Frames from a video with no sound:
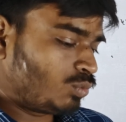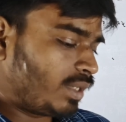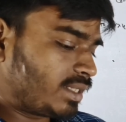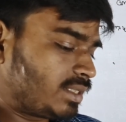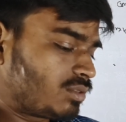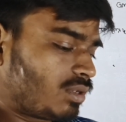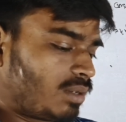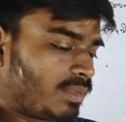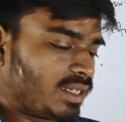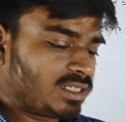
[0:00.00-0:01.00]
টু এক্স
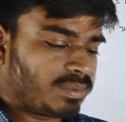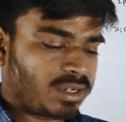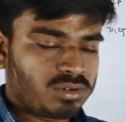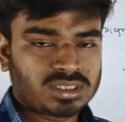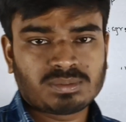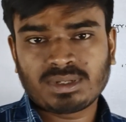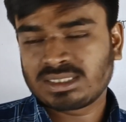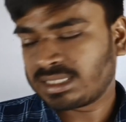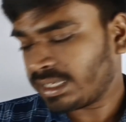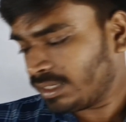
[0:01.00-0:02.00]
স্কোয়ার মাইনাস বারো এক্স
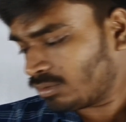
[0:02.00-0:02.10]
প্লাস কে